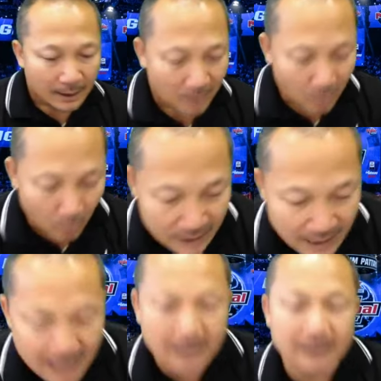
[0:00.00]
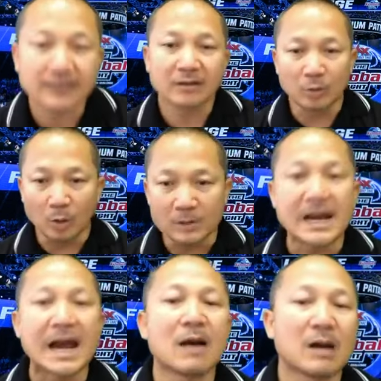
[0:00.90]
ขุนเดชสูง
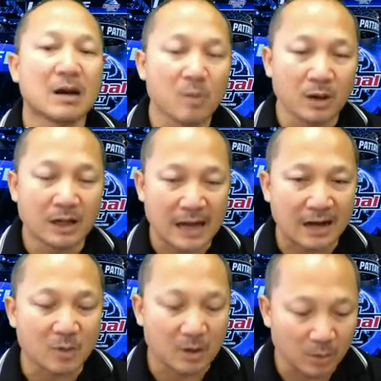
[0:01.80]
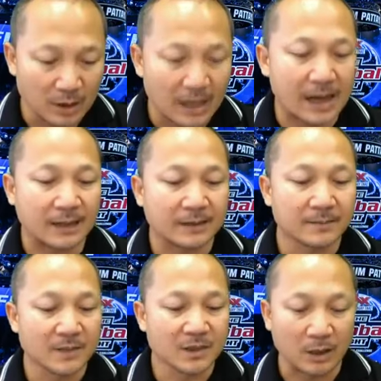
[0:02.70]
ยาวอาวุธหนักหน่วงรุนแรง
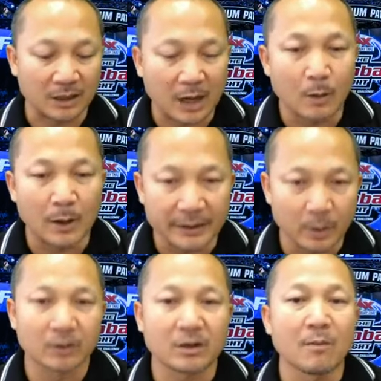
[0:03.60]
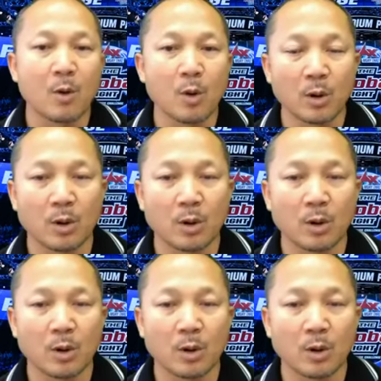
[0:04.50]
ส่วนเกาเหวยจุ้นก็บู๊